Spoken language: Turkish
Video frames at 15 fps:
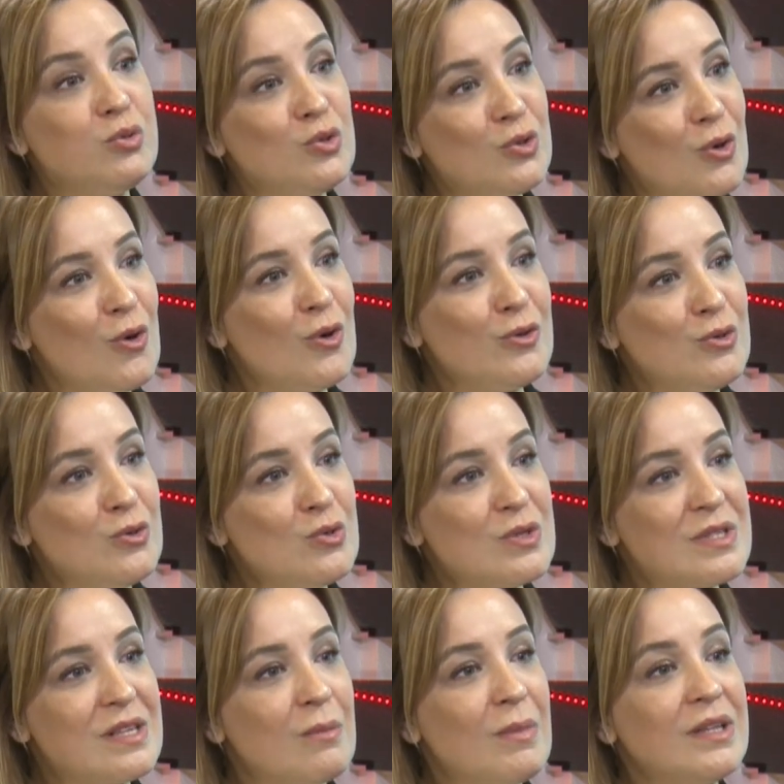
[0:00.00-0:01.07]
Bunu gördüğünüz
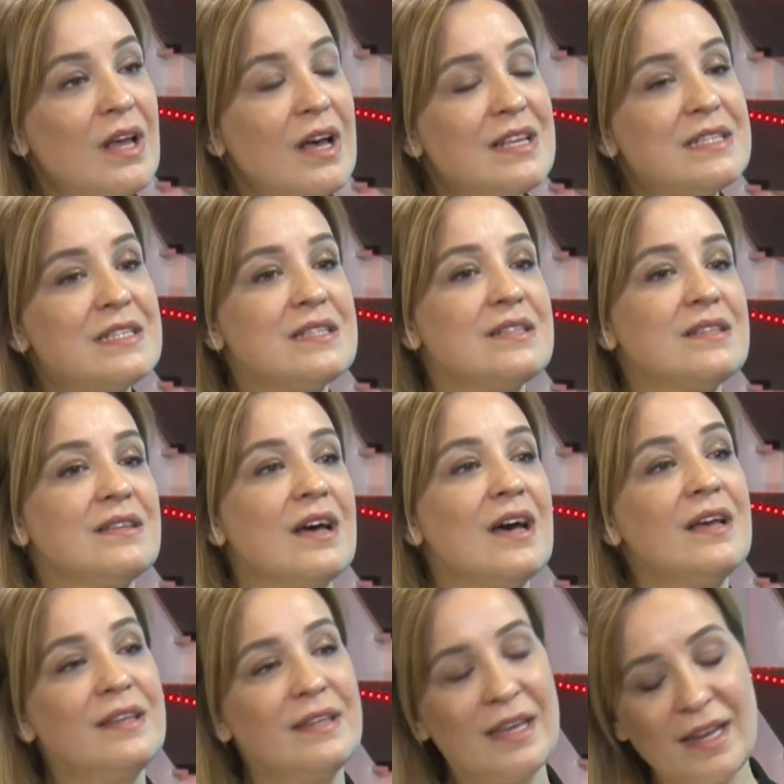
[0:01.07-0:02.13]
zaman
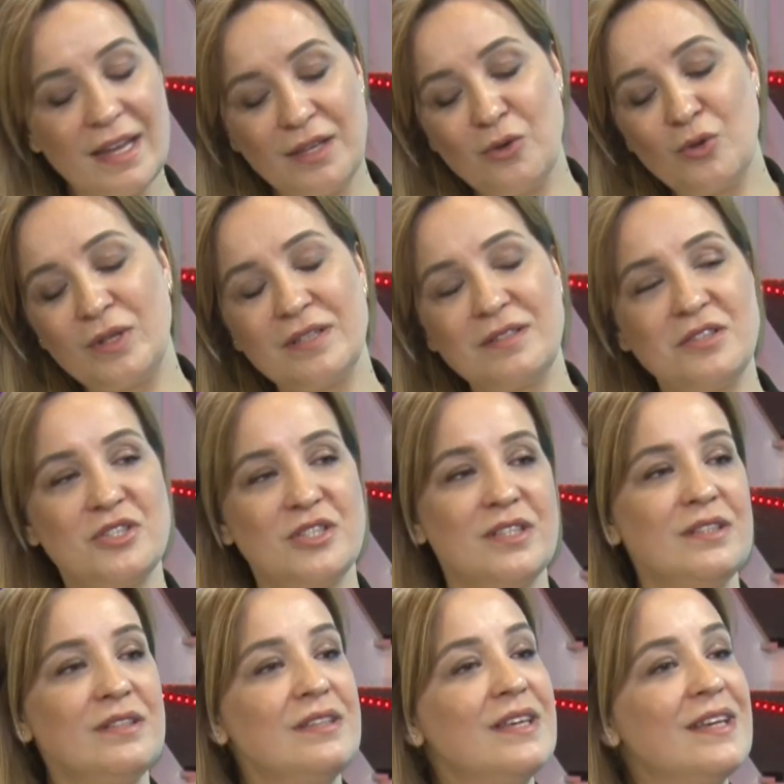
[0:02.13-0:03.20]
aslında gerek yöneticinin,